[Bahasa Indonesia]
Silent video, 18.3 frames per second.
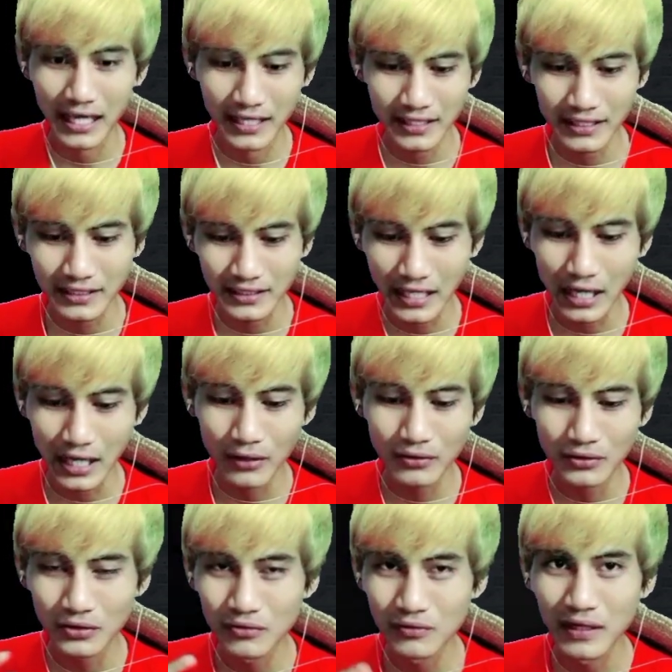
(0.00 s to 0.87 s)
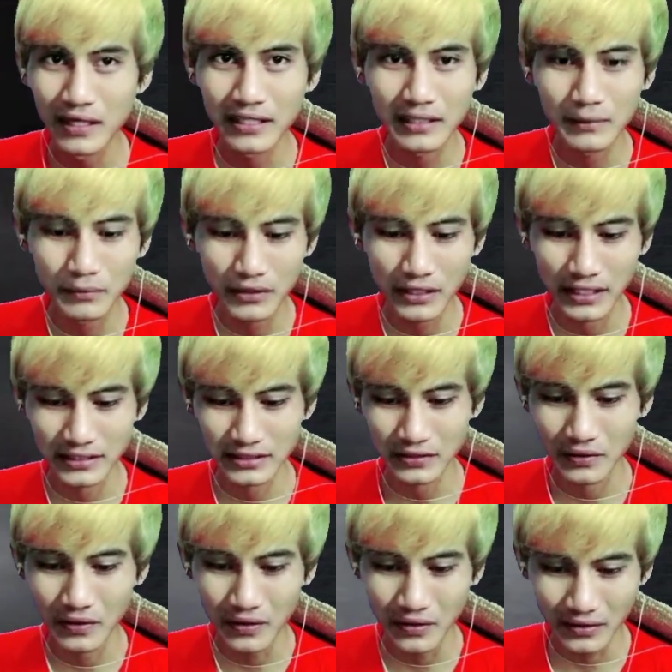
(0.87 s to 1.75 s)
dari tahun 2000 guys
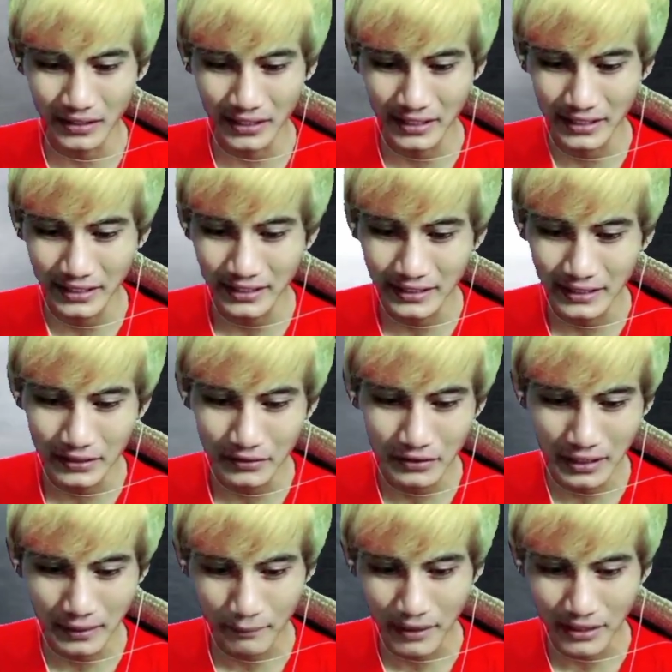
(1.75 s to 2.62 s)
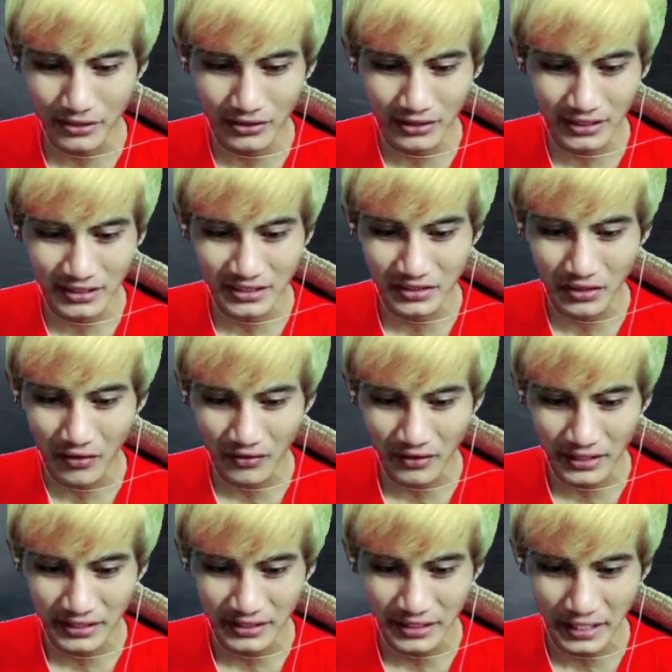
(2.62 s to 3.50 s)
oke ini udah masuk ke
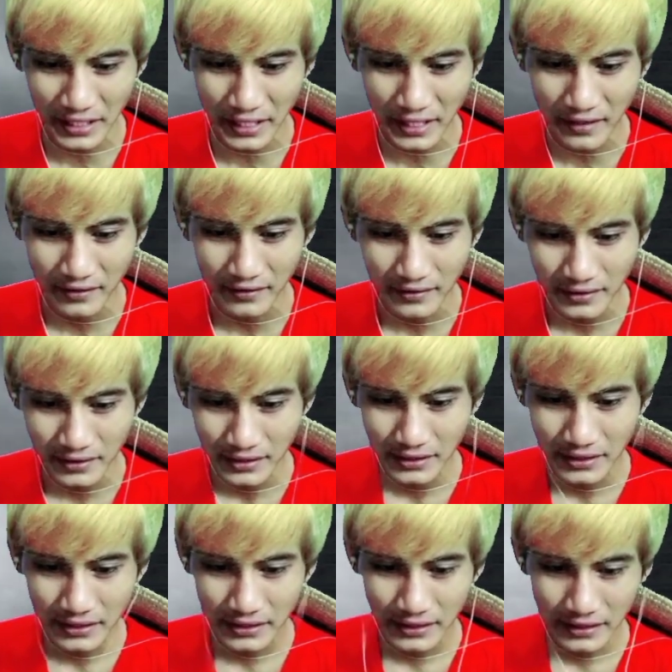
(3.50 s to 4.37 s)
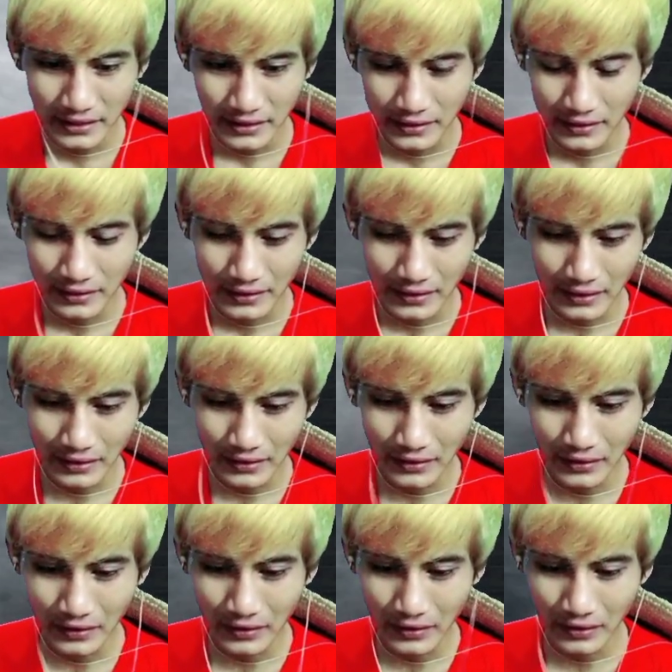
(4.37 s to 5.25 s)
storynya
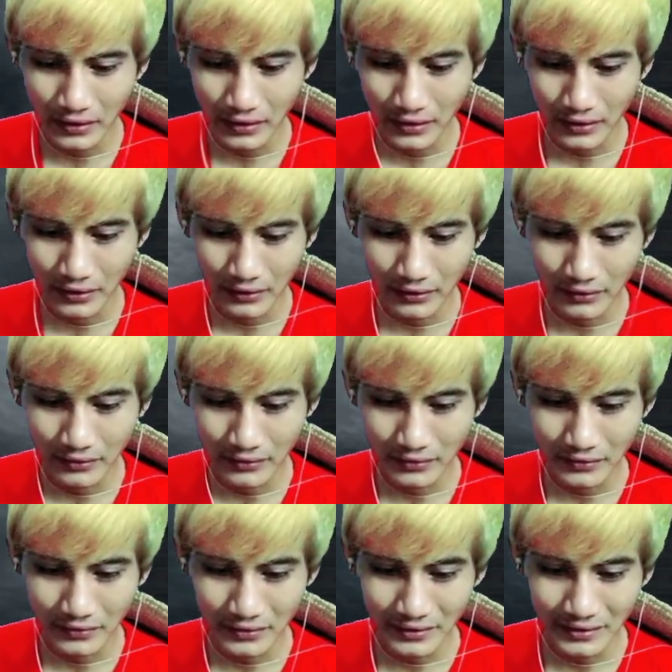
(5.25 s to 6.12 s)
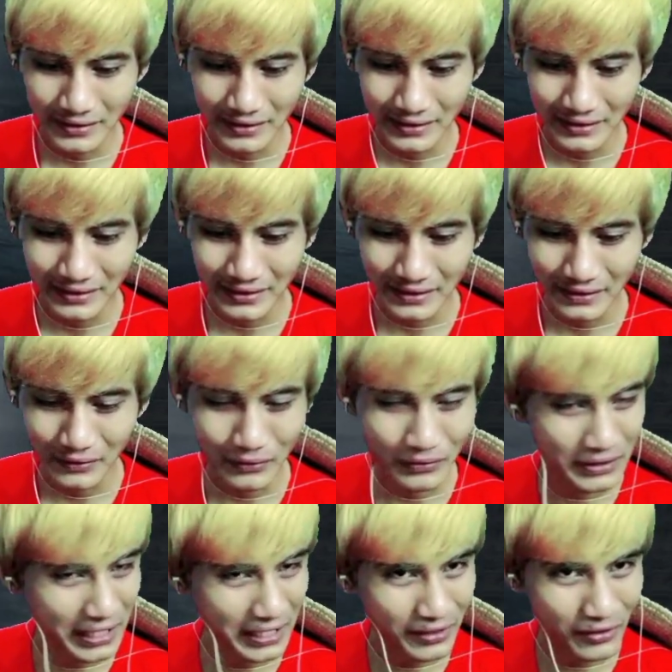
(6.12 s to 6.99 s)
oh
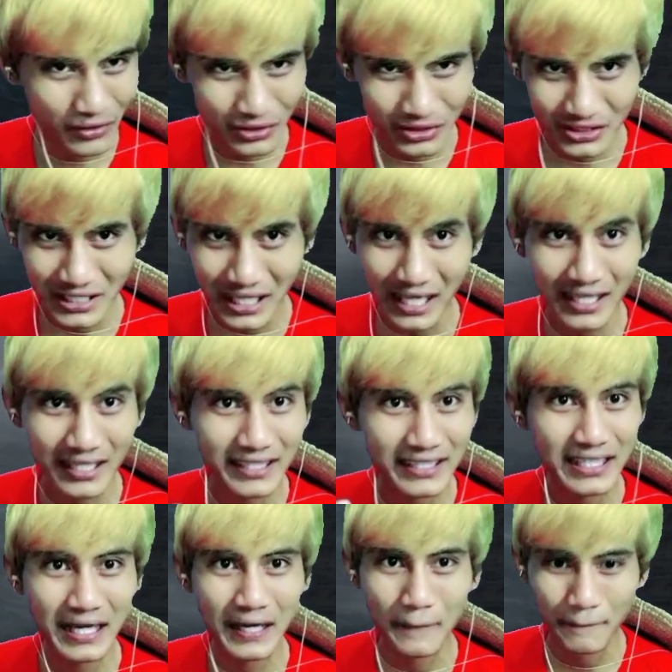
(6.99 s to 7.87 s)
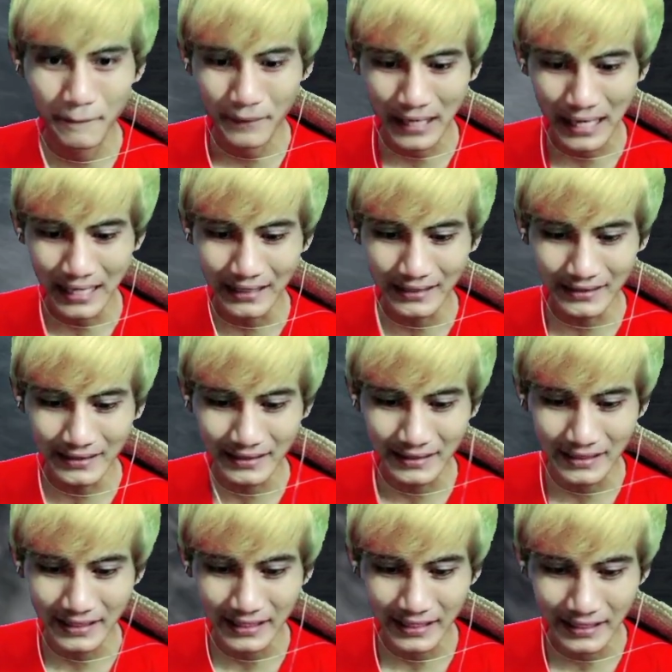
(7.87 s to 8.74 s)
udah nostalgia
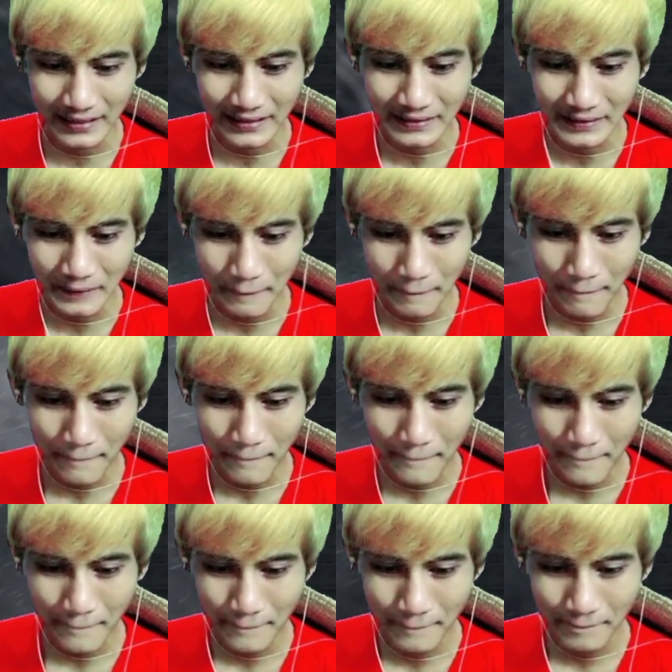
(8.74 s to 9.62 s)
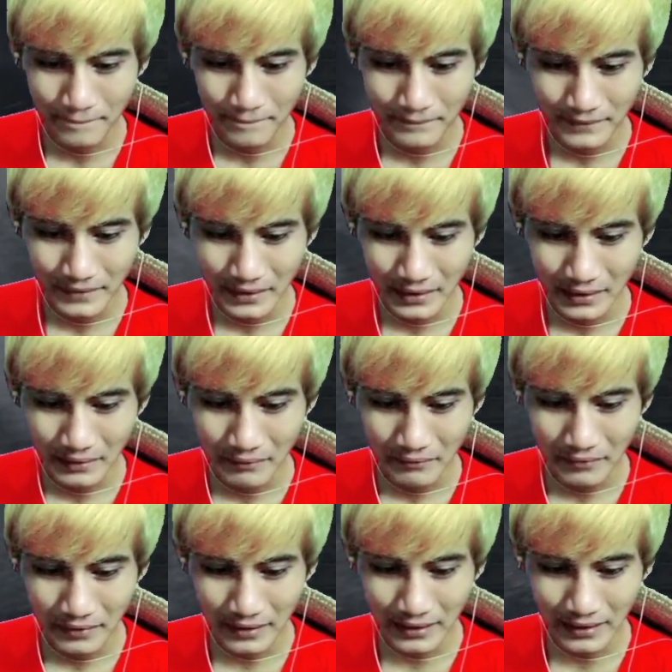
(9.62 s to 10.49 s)
banget ini guys
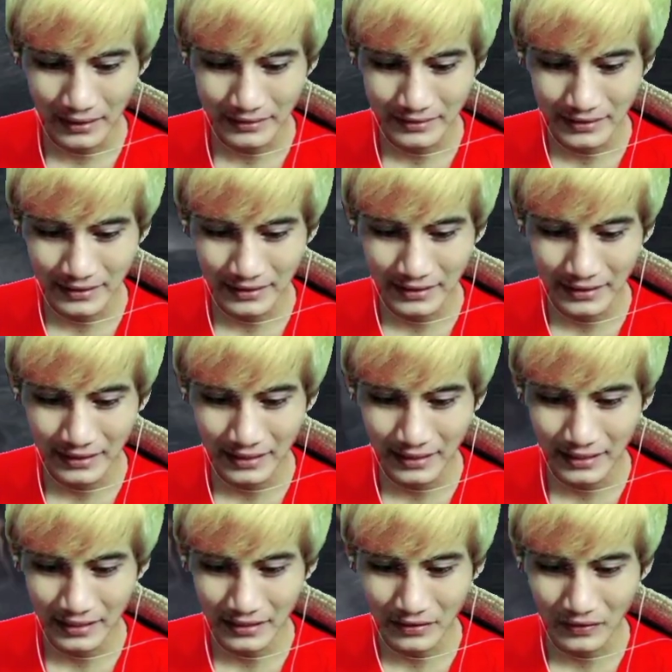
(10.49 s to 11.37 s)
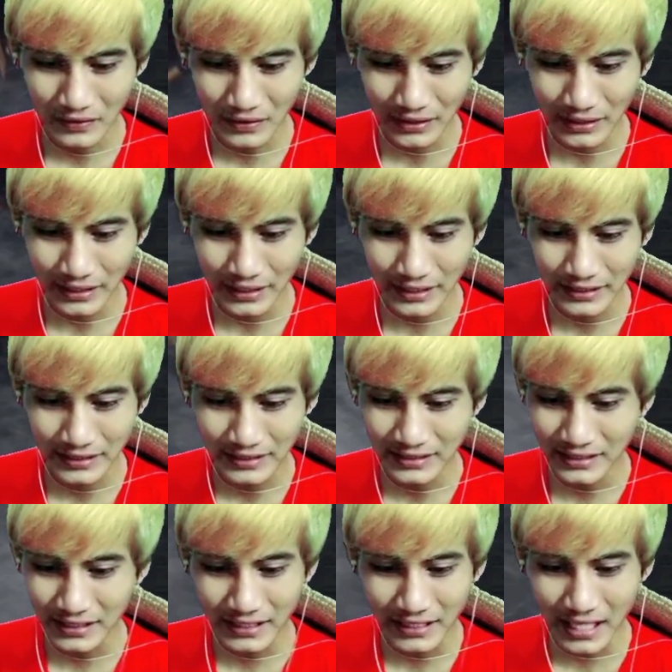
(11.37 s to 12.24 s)
banjir oke
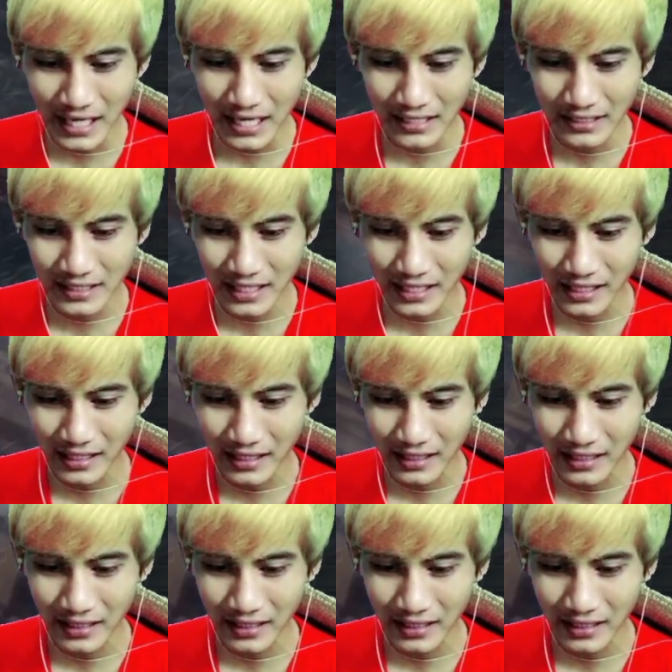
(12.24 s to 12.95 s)
di sini ada